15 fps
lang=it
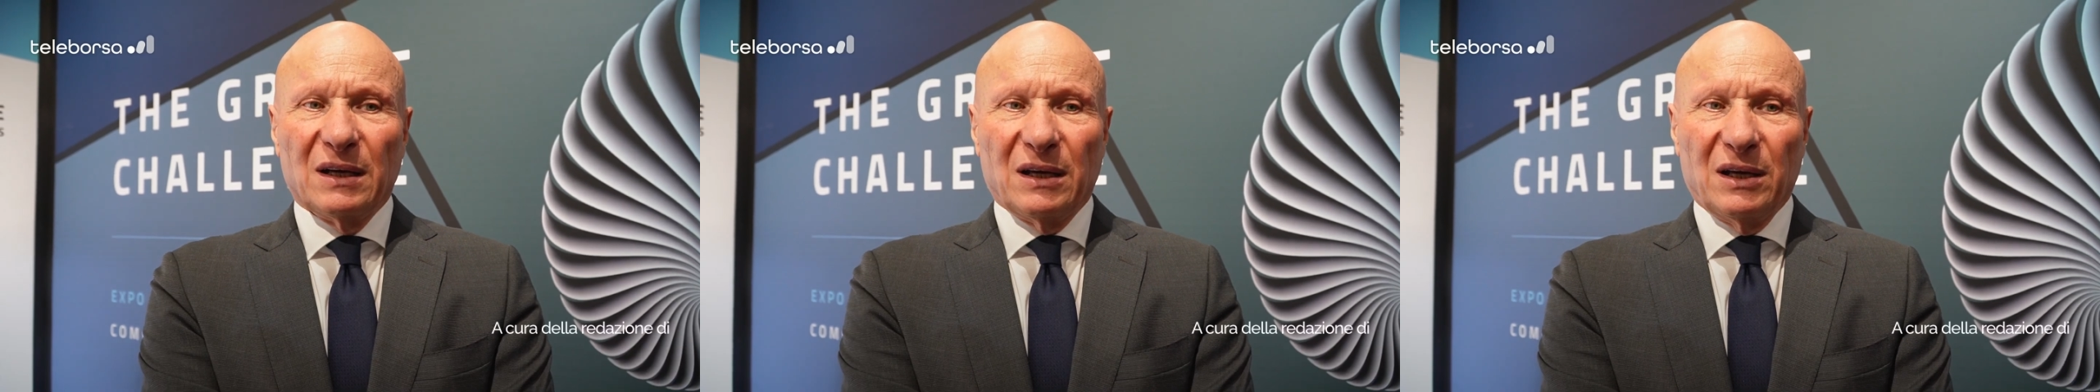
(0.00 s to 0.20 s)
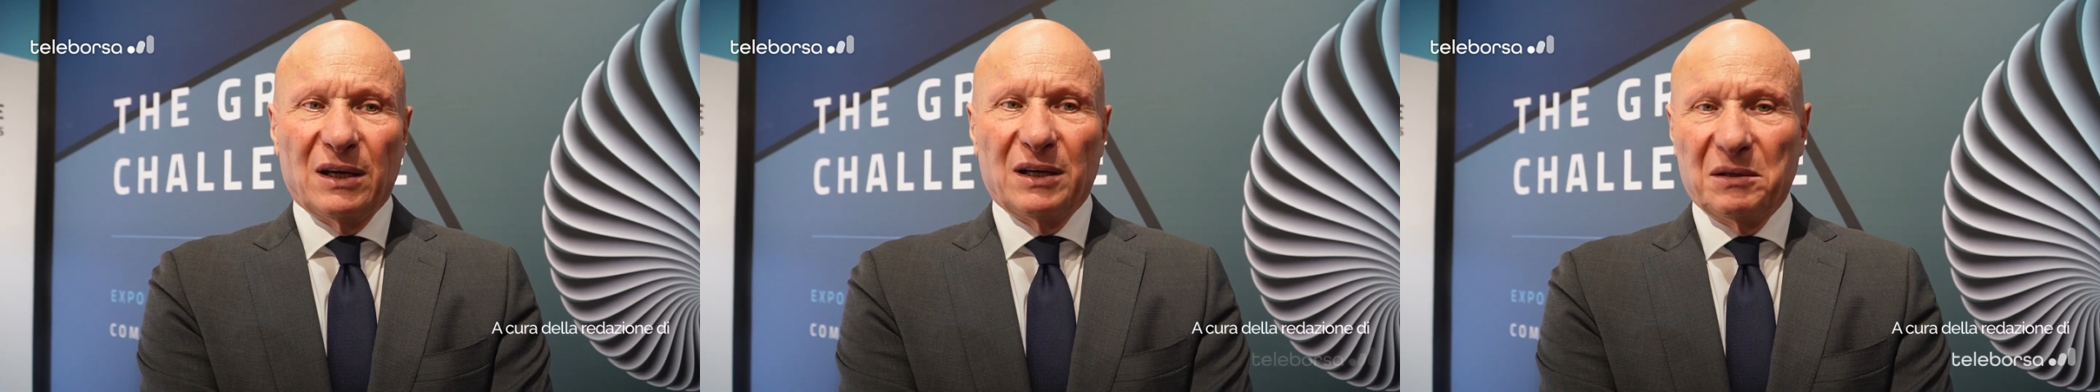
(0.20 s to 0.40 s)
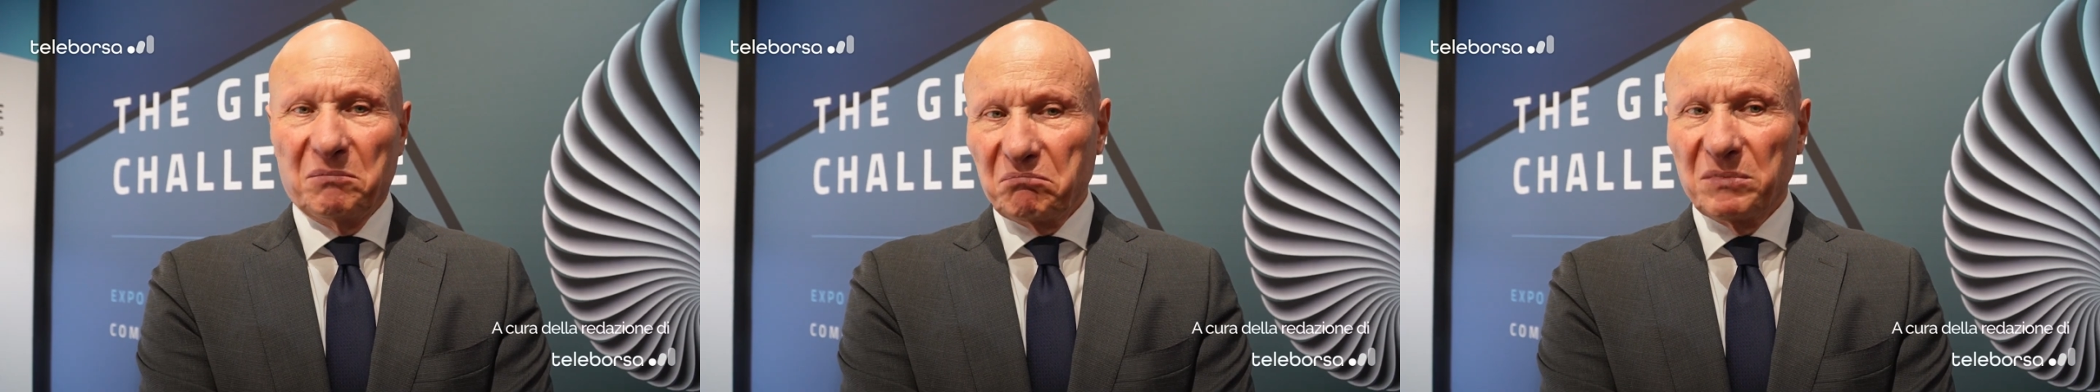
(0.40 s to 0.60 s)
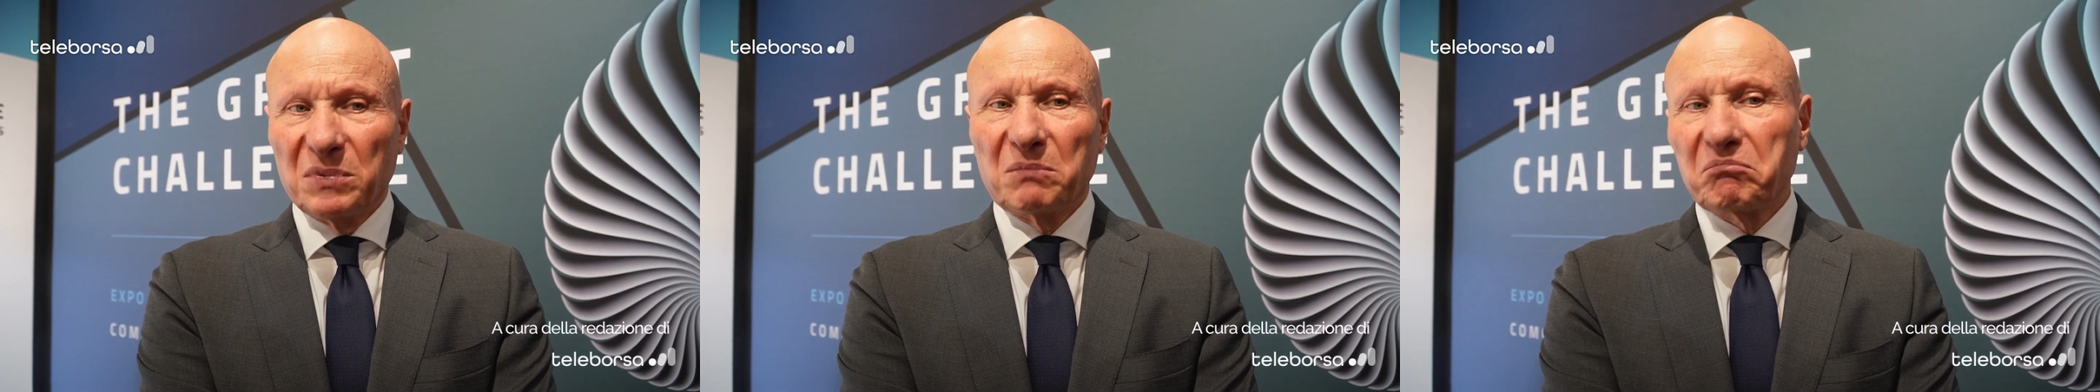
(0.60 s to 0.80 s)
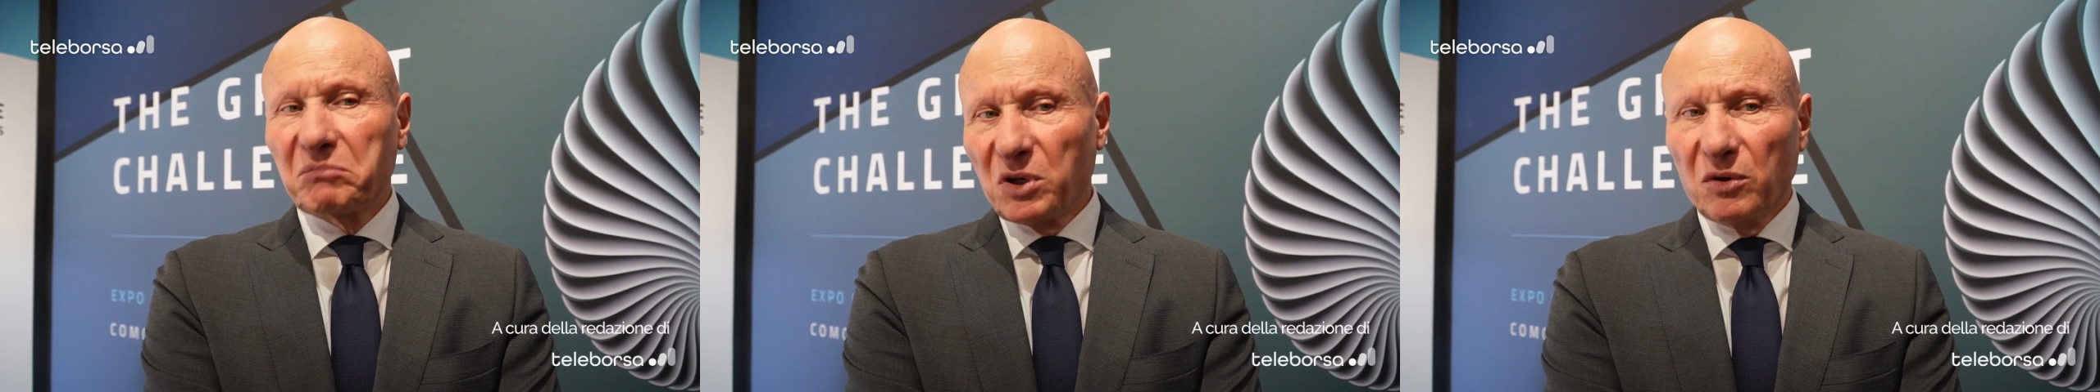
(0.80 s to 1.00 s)
eh,
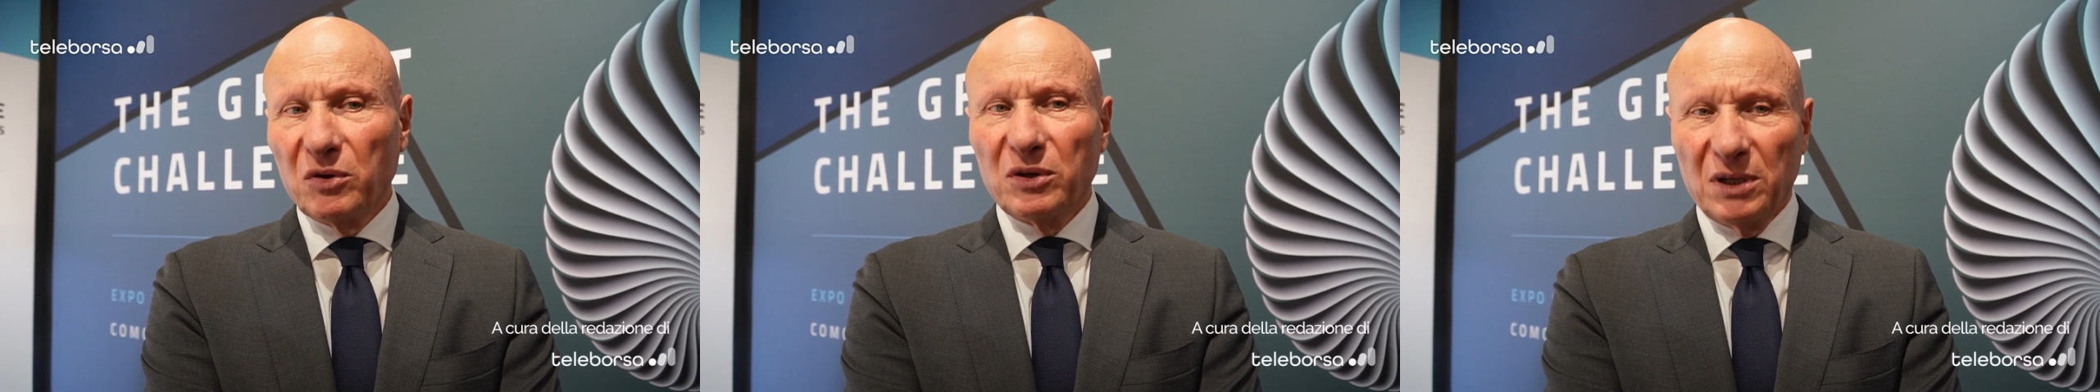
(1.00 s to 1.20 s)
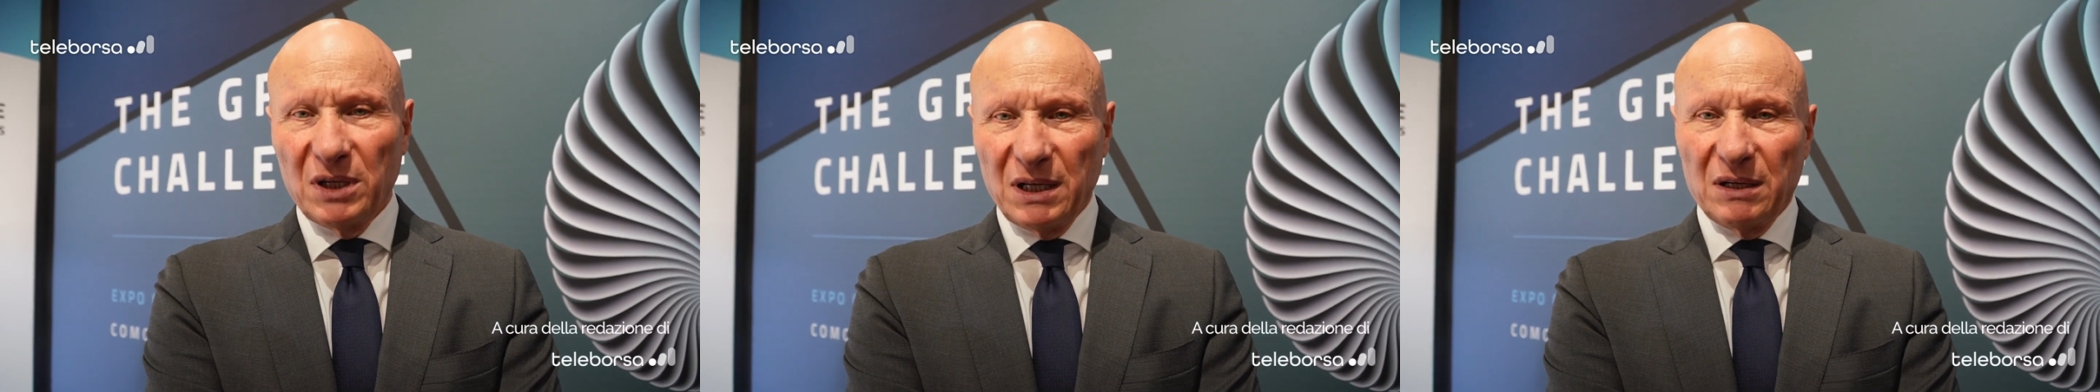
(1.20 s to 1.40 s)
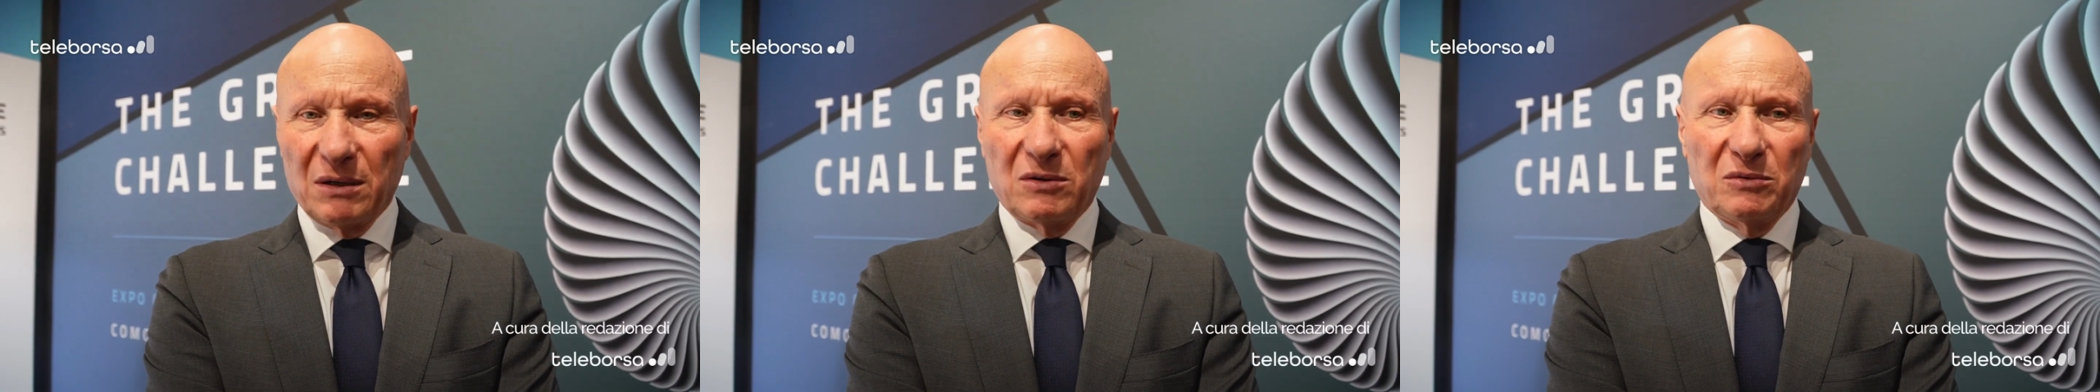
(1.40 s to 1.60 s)
con,